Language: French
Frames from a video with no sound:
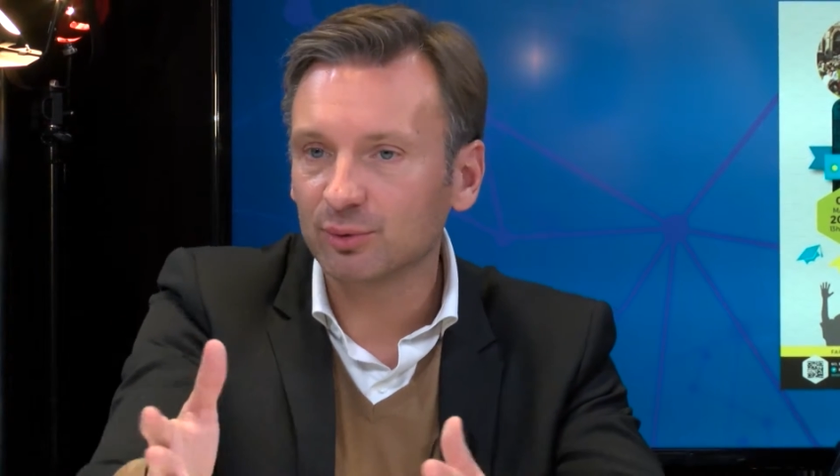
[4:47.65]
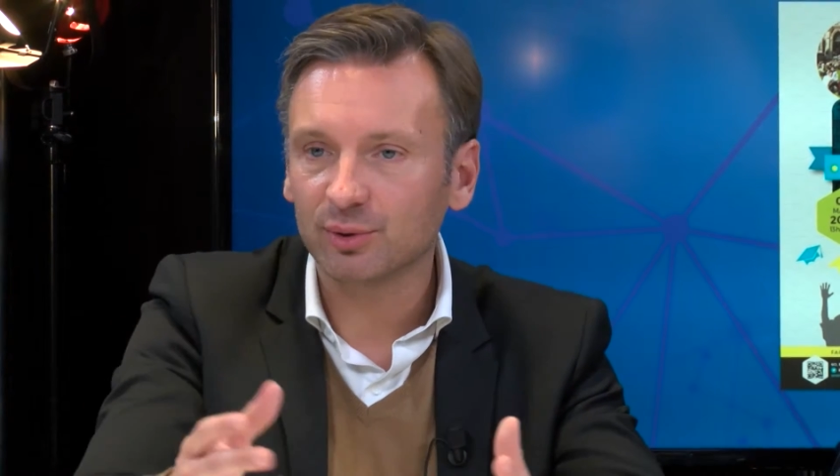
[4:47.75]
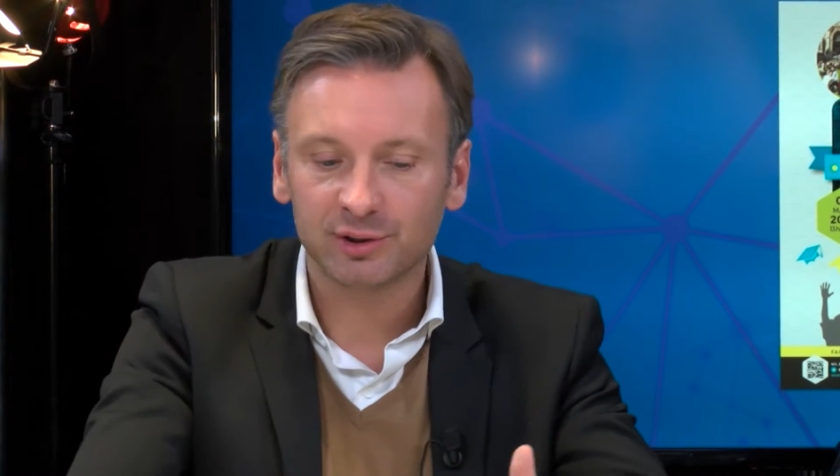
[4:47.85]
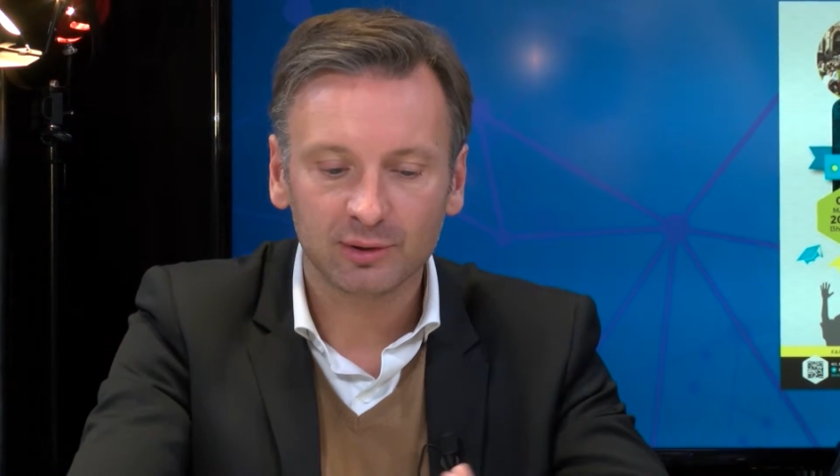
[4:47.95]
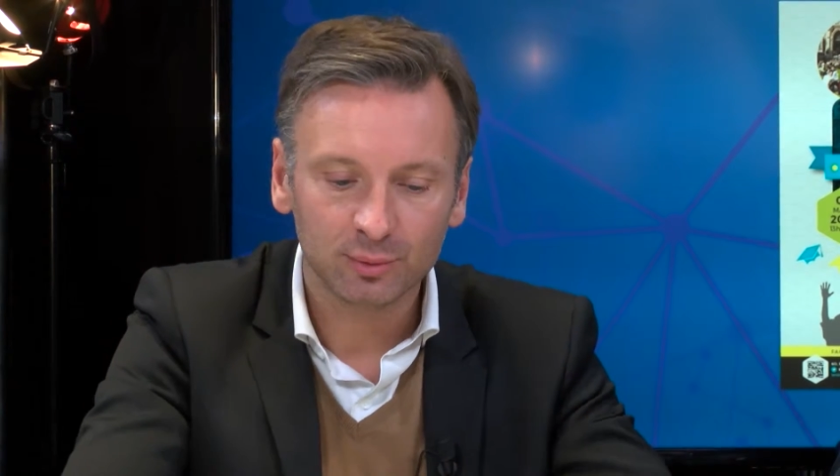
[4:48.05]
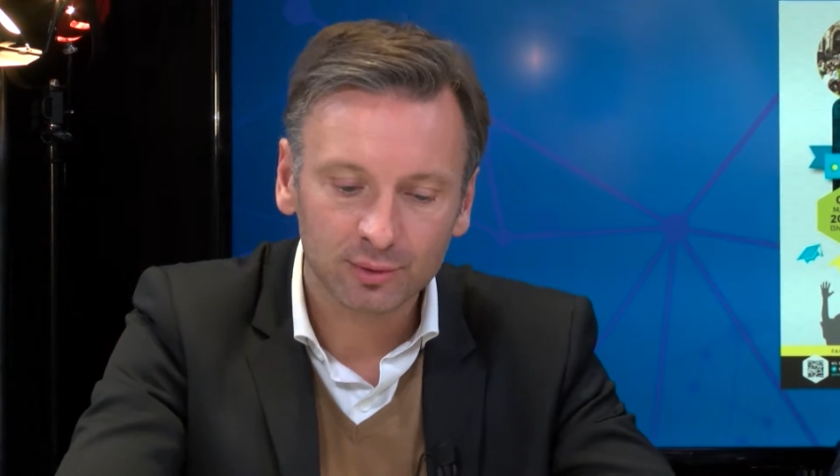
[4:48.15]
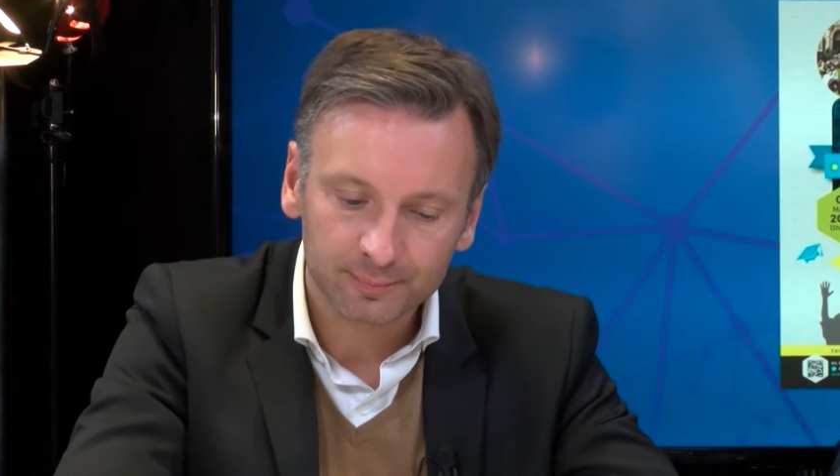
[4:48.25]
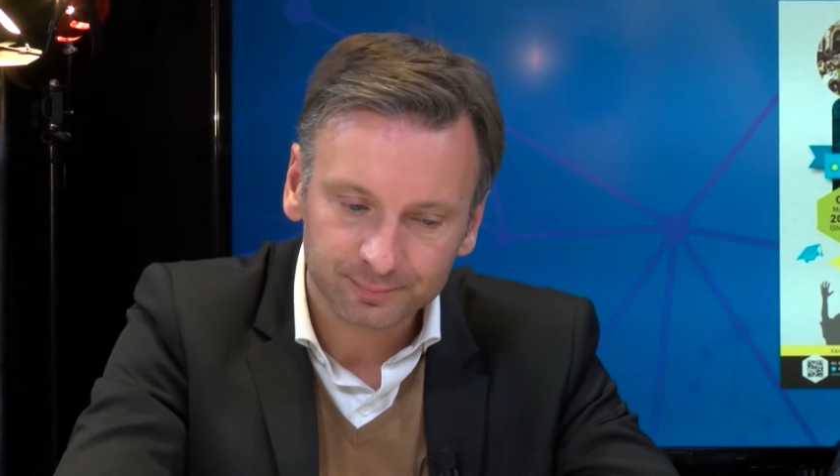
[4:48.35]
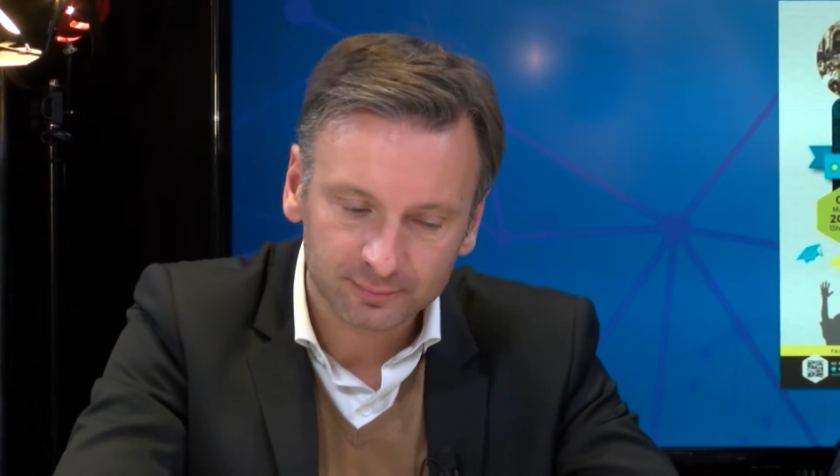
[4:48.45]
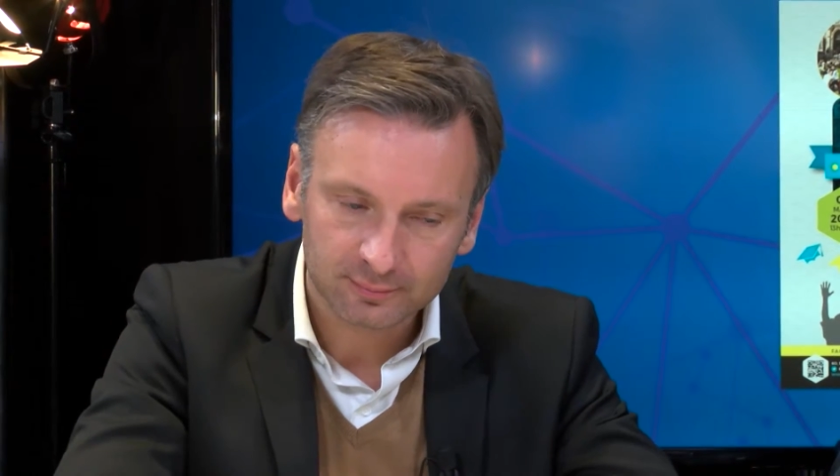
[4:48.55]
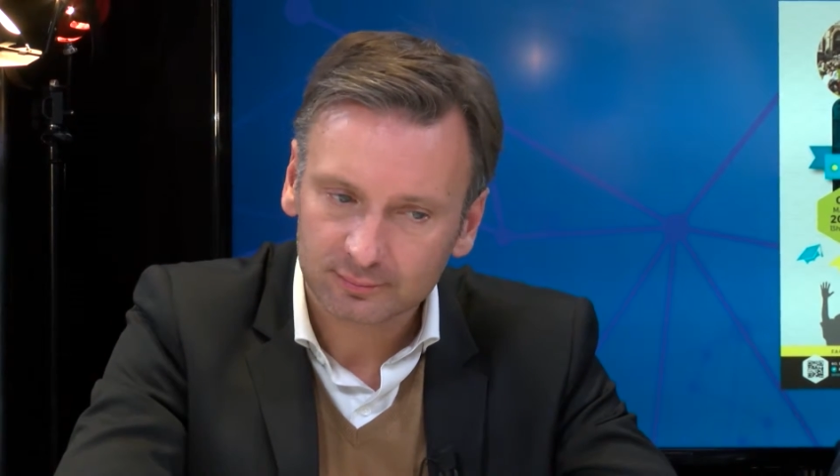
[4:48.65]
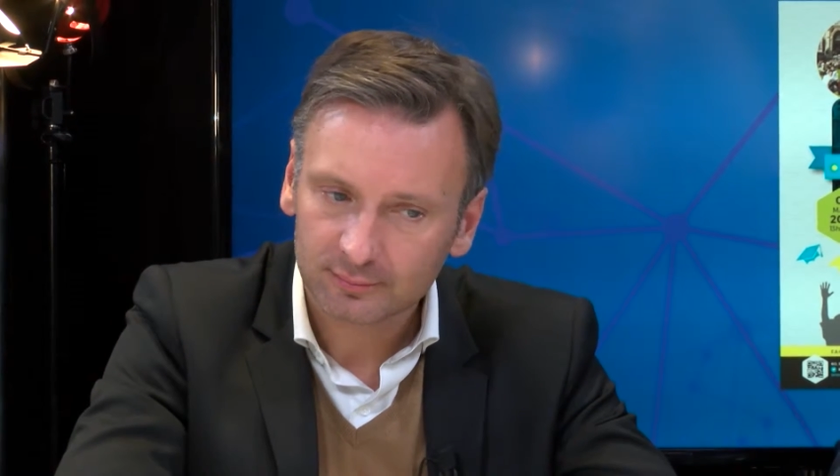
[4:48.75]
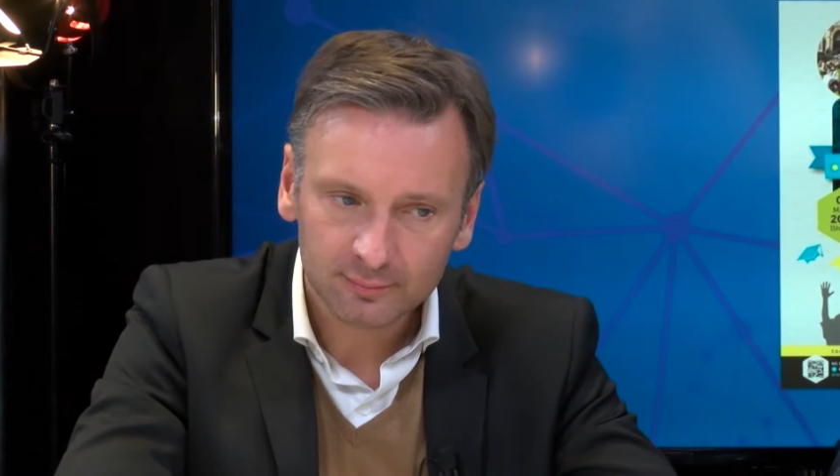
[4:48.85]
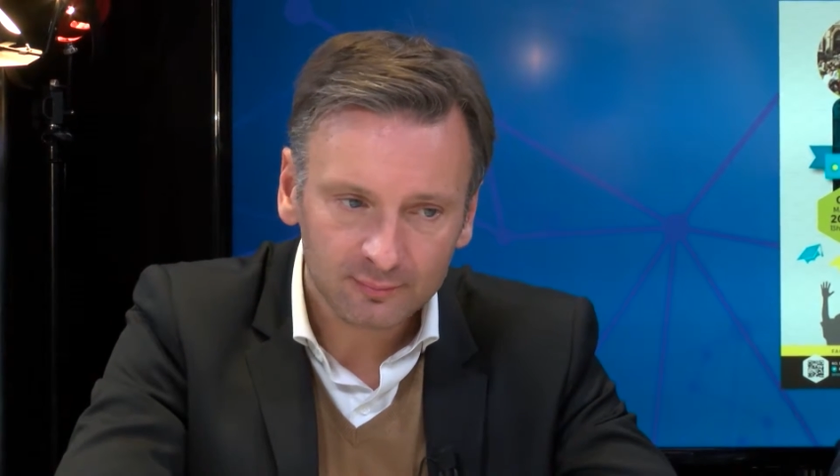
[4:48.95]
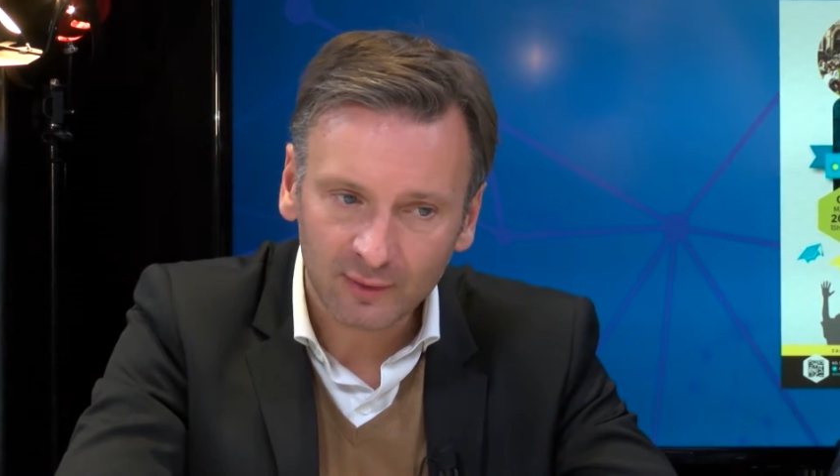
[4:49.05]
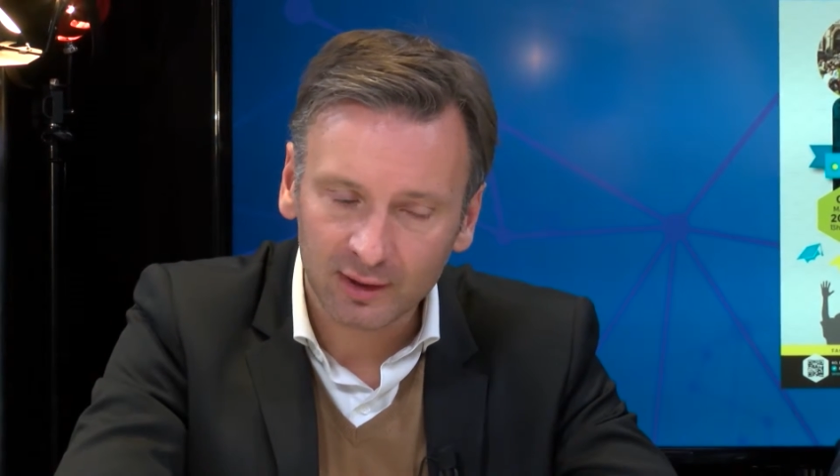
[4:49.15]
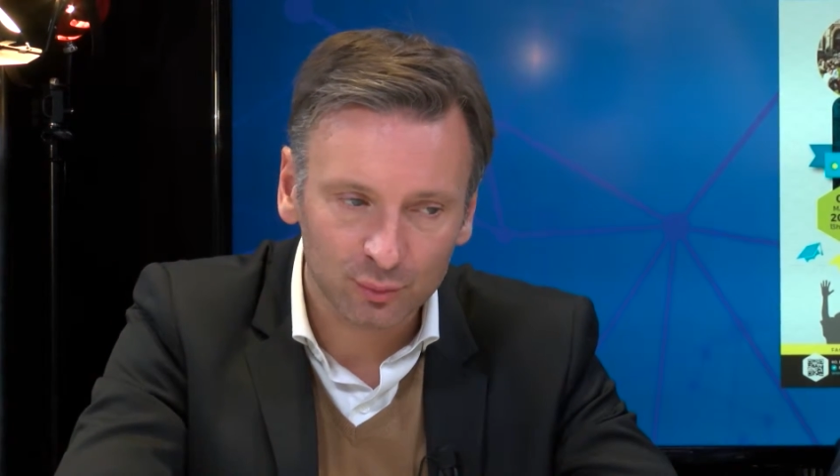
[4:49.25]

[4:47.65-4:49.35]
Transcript: en entretien ou autre. Et